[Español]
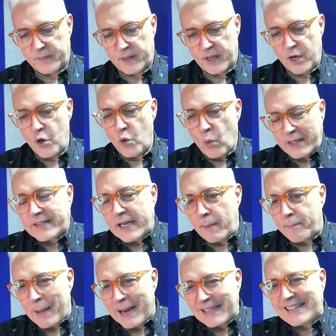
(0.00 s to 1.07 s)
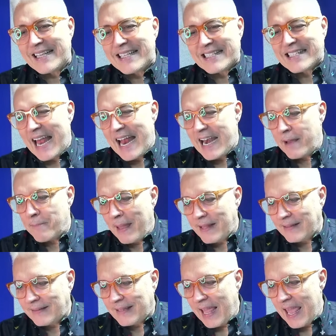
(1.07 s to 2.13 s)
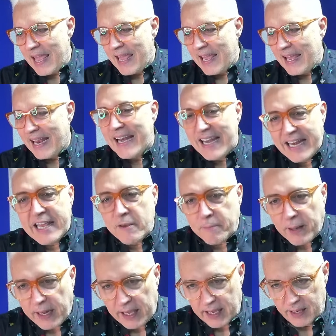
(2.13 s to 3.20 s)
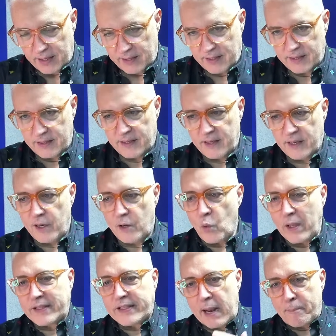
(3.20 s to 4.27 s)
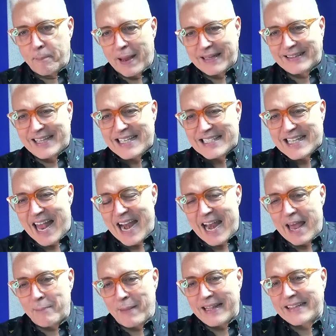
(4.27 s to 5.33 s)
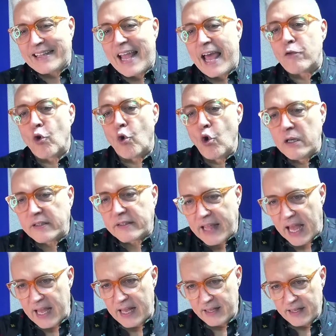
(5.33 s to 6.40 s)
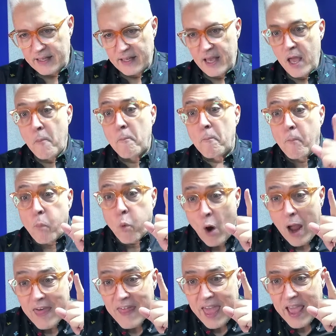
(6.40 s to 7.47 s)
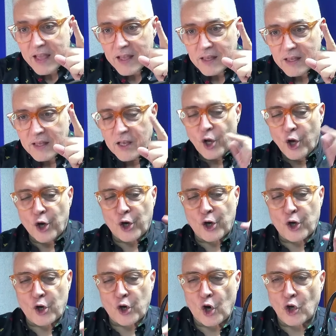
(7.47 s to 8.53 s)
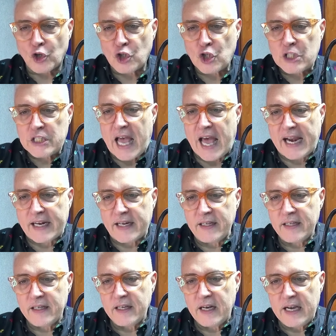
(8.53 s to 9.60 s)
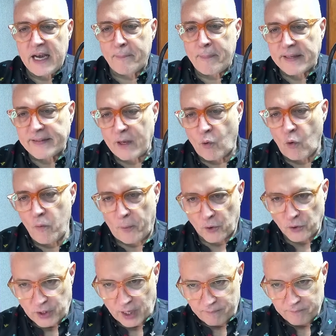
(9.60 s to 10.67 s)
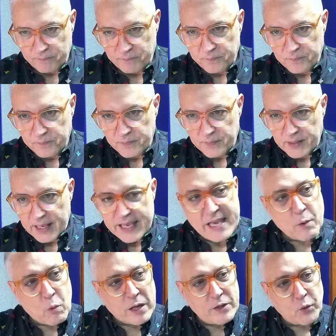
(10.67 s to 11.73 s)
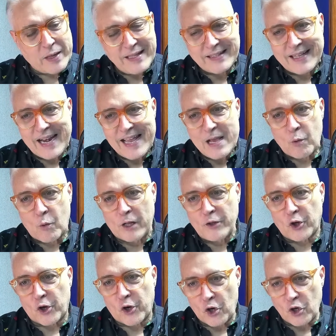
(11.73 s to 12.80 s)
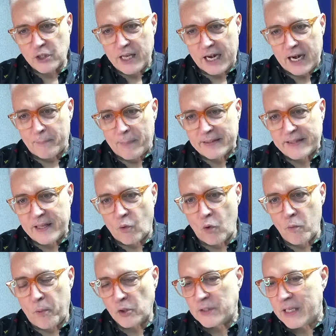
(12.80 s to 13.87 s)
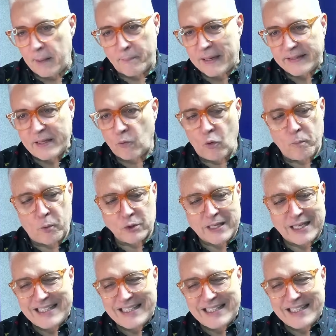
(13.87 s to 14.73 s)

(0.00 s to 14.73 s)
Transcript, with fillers: nuestra parte sanamente libre, nuestra parte sanamente adulta, pueden rozar la parte culposa. Y cuando entra y cuando rozan la parte culposa, la parte culposa se